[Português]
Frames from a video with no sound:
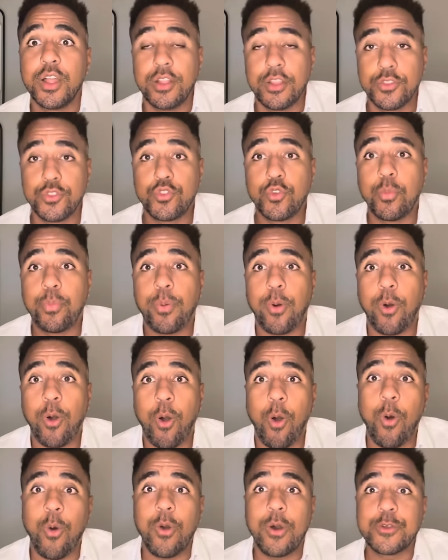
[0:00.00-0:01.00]

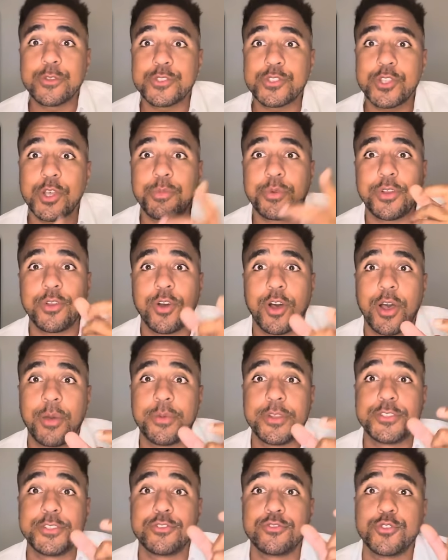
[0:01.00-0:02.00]
Dupont é o
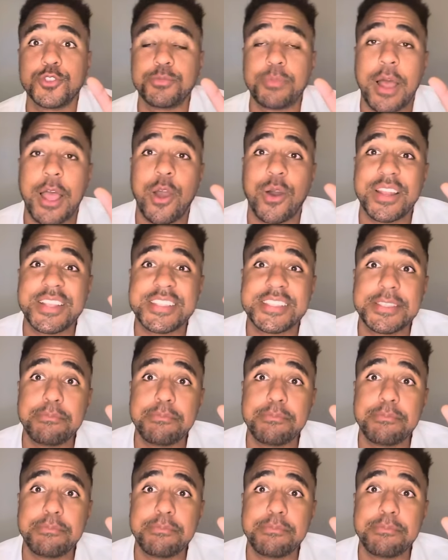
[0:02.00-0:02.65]
sobrenome de um dos maiores